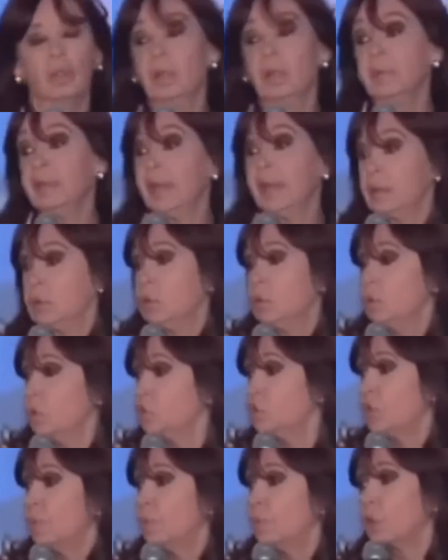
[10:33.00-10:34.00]
todavía
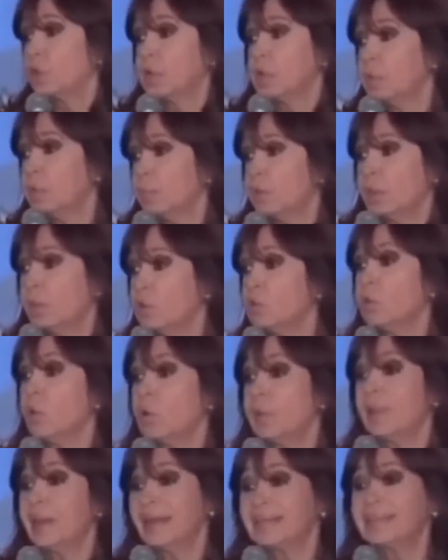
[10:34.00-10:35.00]
no, no sé por qué no
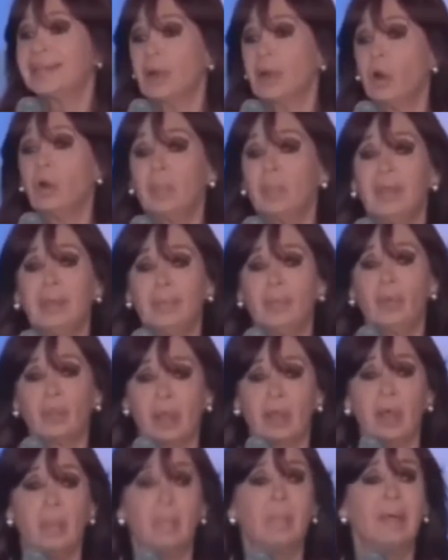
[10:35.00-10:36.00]
podemos volver a hacer lo
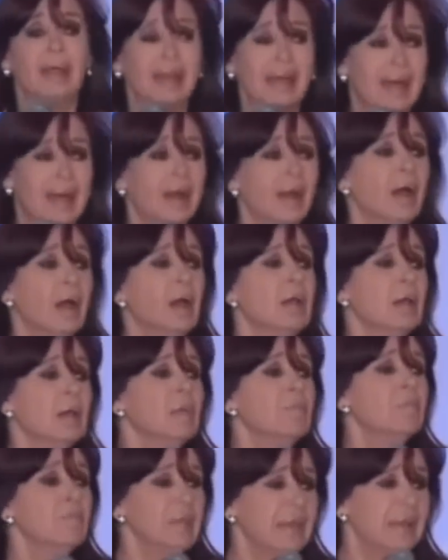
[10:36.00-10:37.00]
mismo, de desplegar
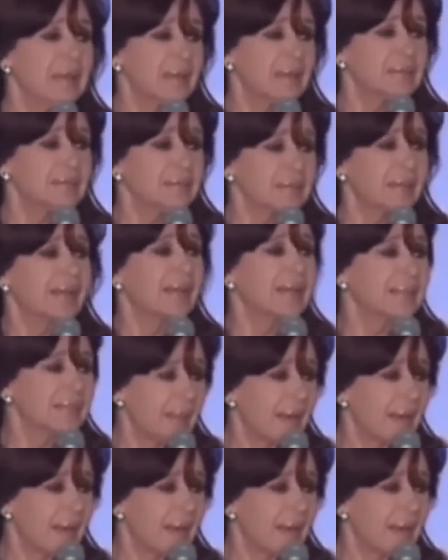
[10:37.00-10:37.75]
miles de